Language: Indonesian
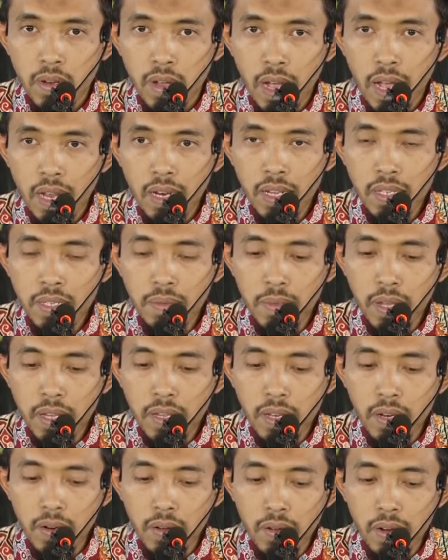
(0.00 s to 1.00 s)
Ada
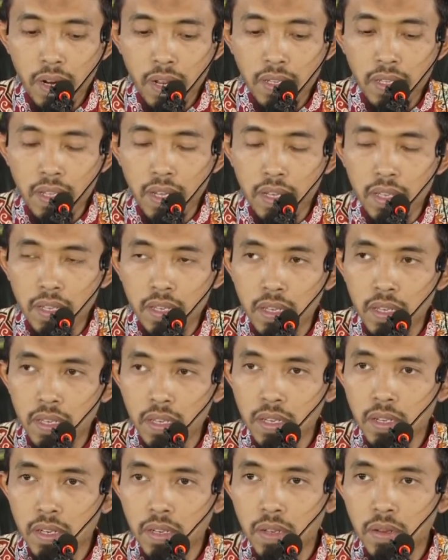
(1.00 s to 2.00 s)
sebagian orang yang
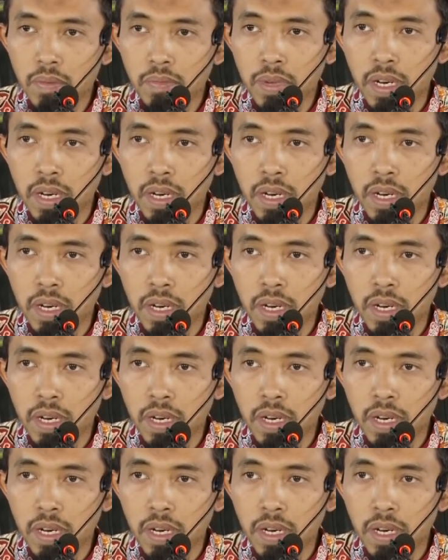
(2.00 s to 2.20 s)
ingin